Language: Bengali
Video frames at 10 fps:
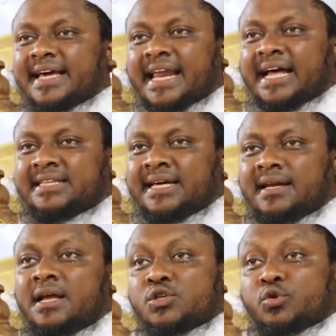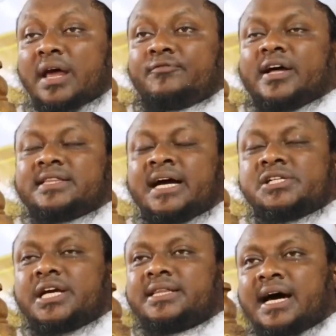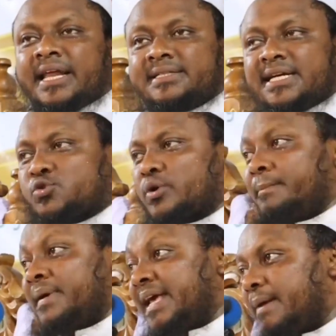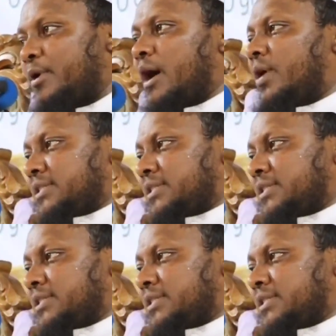কেরাতের সুরে ফাতেহার সাথে আরেকটা সুরা মিলিয়ে পড়া